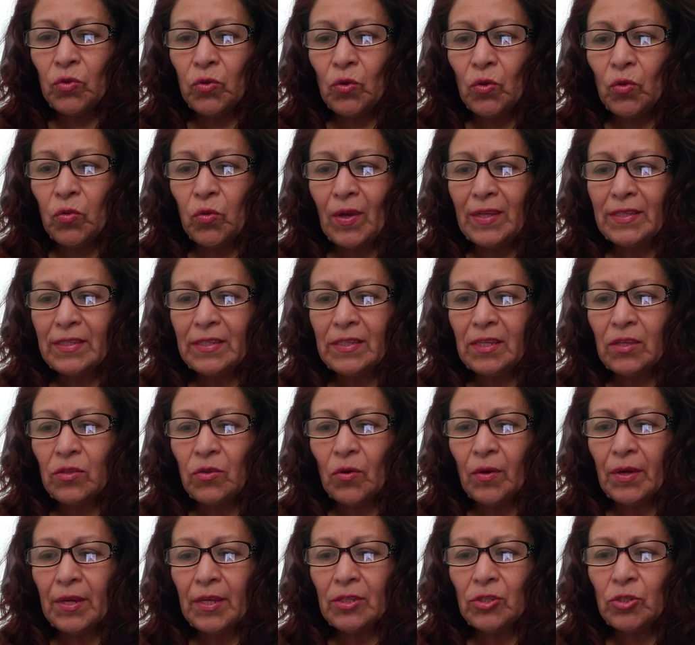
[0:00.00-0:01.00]
Todo ha
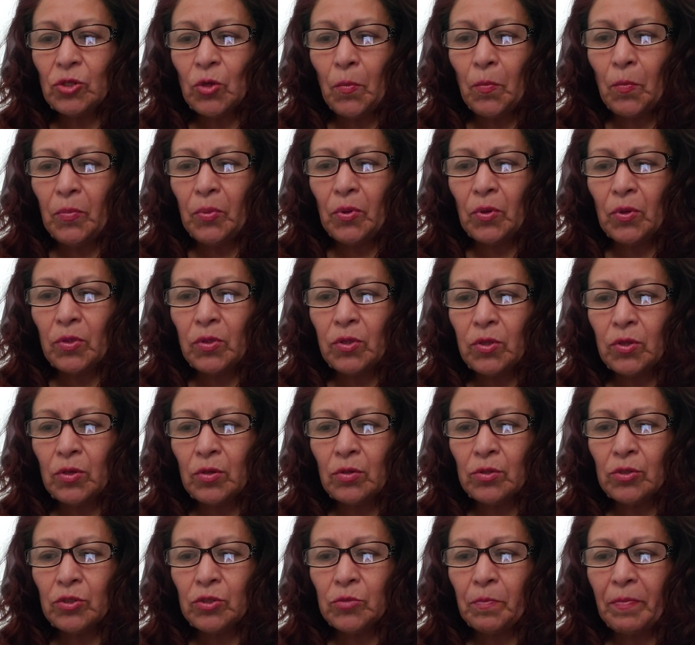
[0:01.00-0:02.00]
sido hecho por
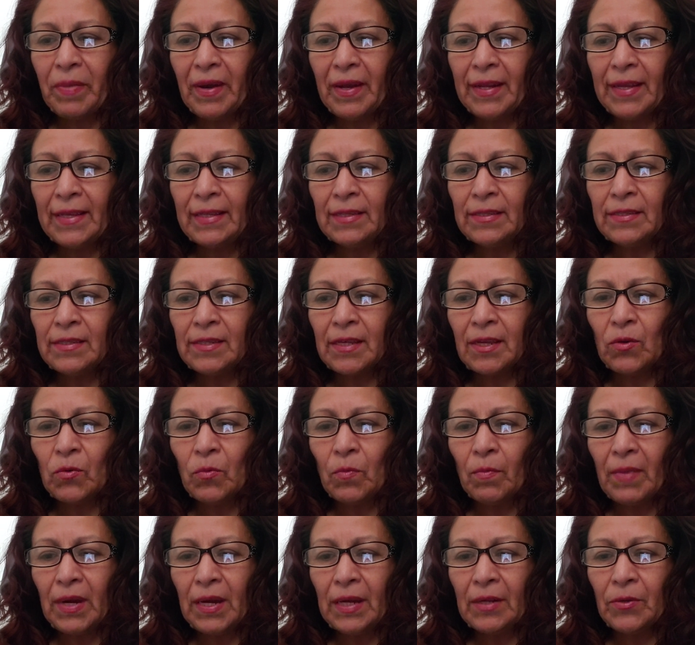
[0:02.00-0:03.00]
Dios para el ser
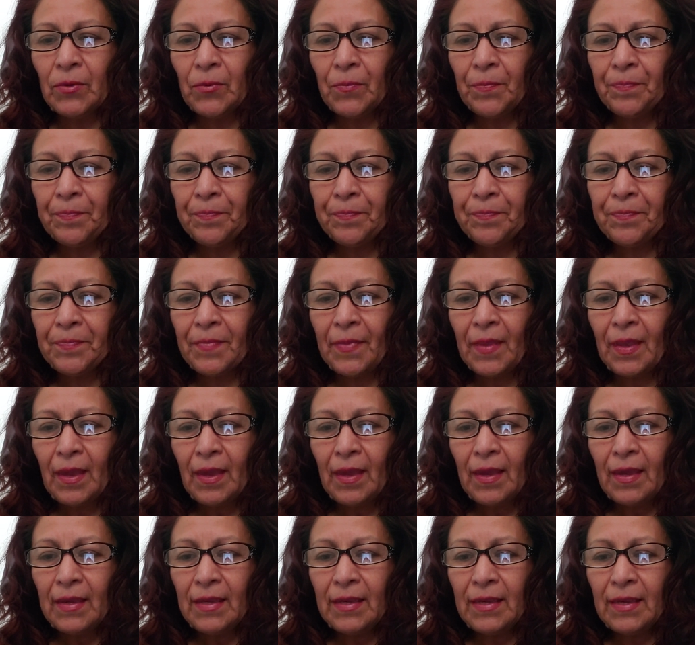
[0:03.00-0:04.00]
humano,
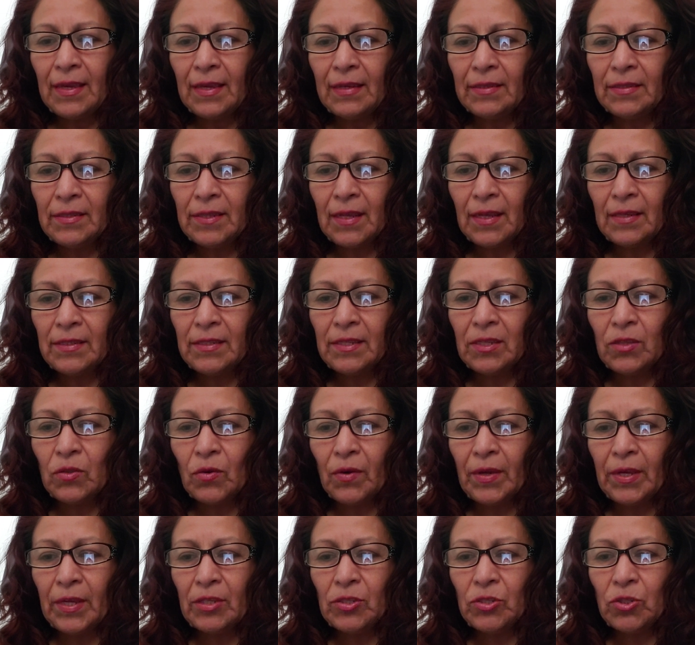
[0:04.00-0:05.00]
y este ha
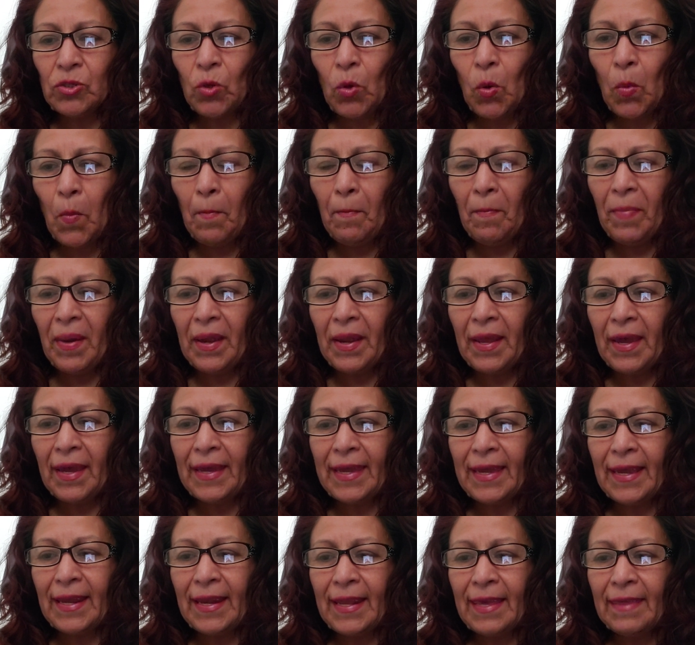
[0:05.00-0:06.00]
sido hecho
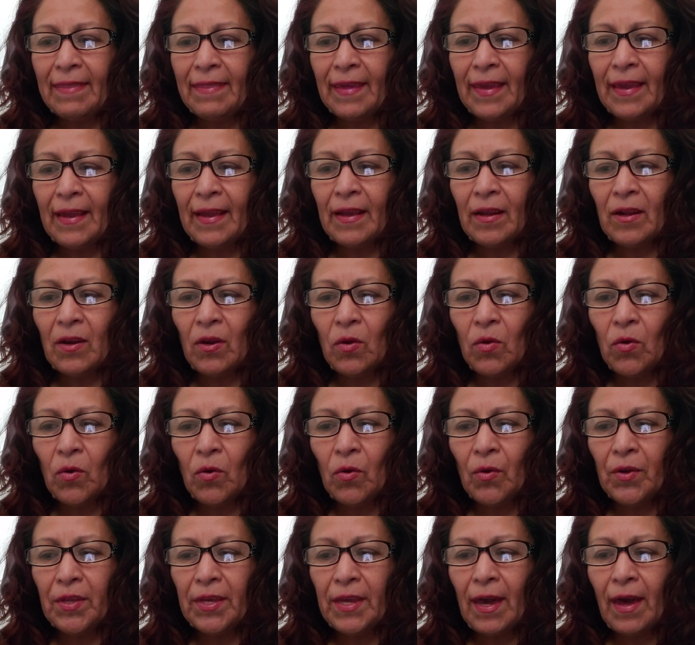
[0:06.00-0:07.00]
para que le dé
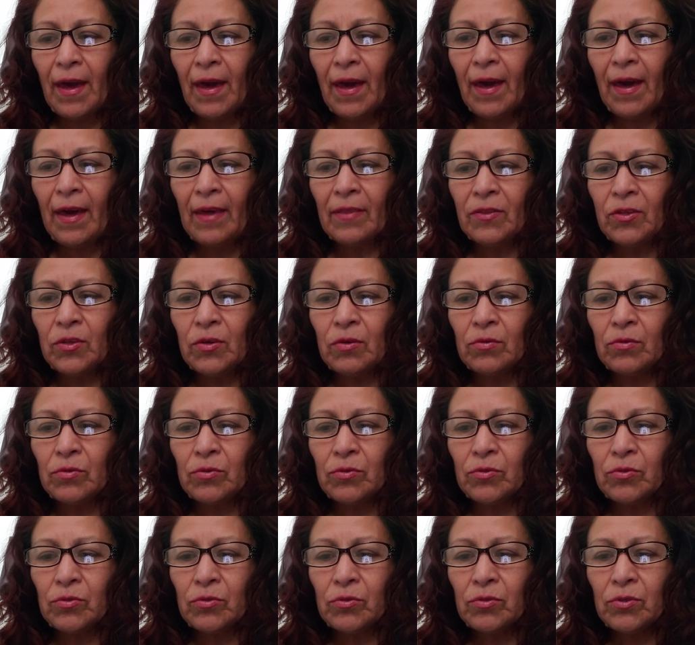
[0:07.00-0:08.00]
gloria a
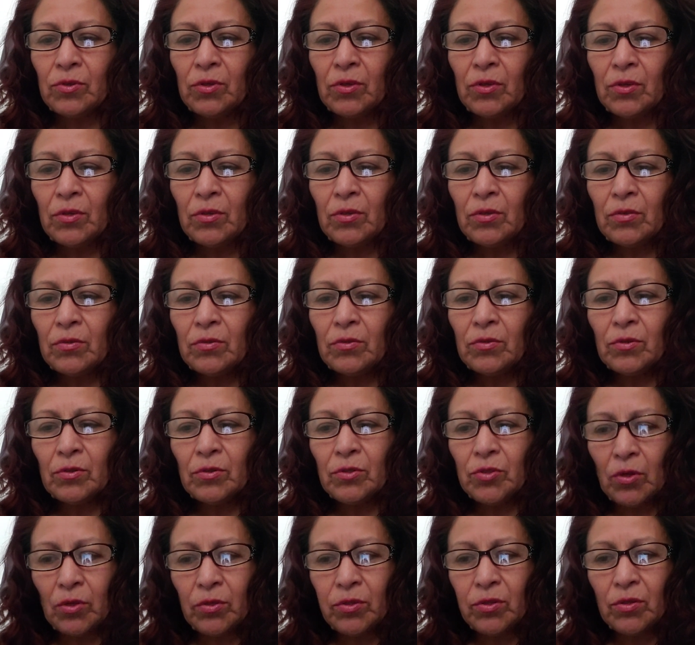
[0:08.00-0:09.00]
Dios.
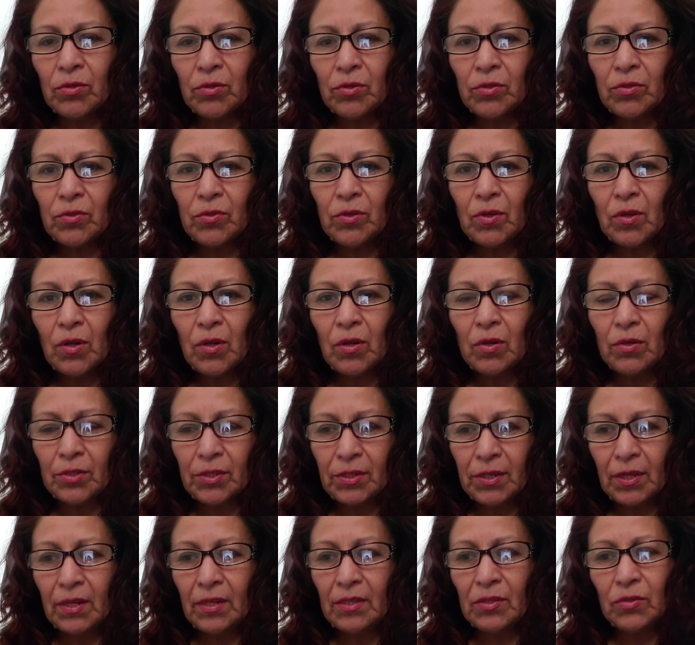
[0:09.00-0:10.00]
Nosotros, los
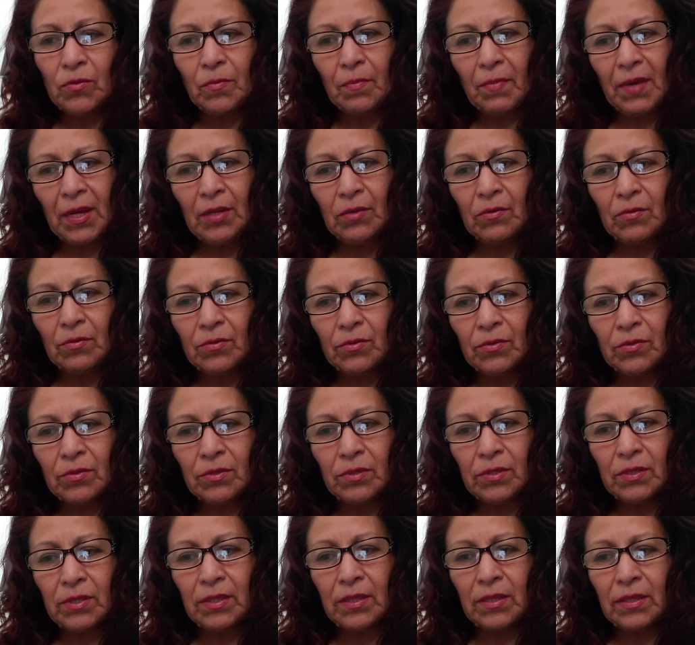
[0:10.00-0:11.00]
seres
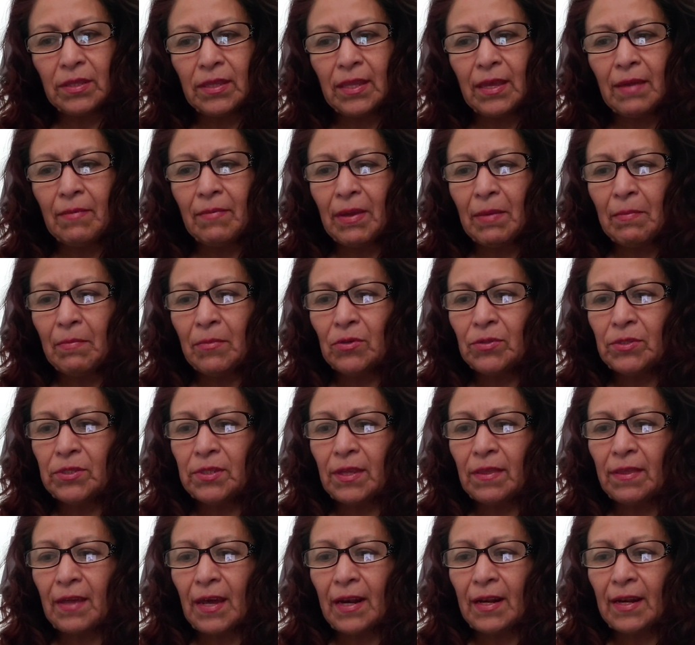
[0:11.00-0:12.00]
humanos, debemos
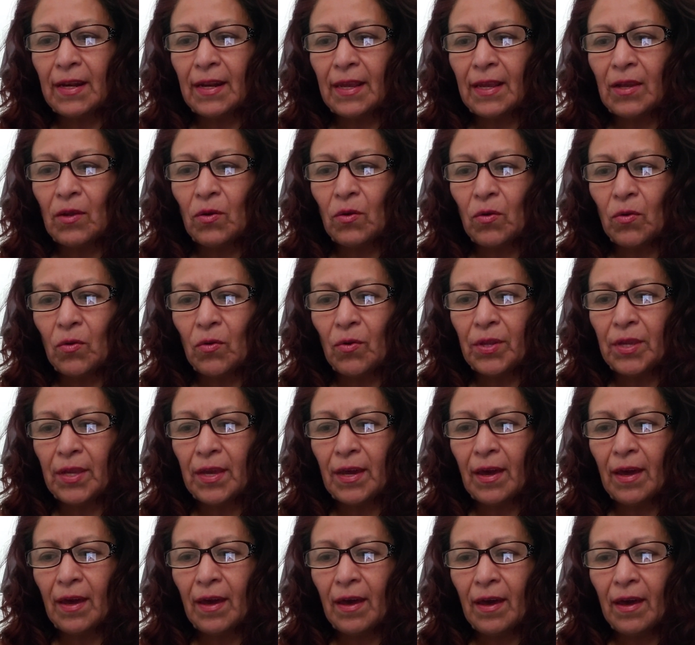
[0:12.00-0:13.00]
de darle
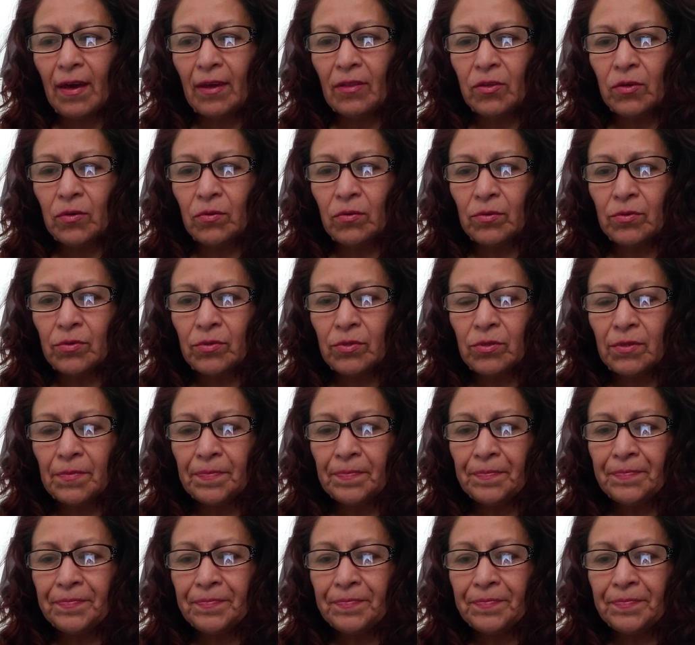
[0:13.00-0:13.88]
gloria a Dios.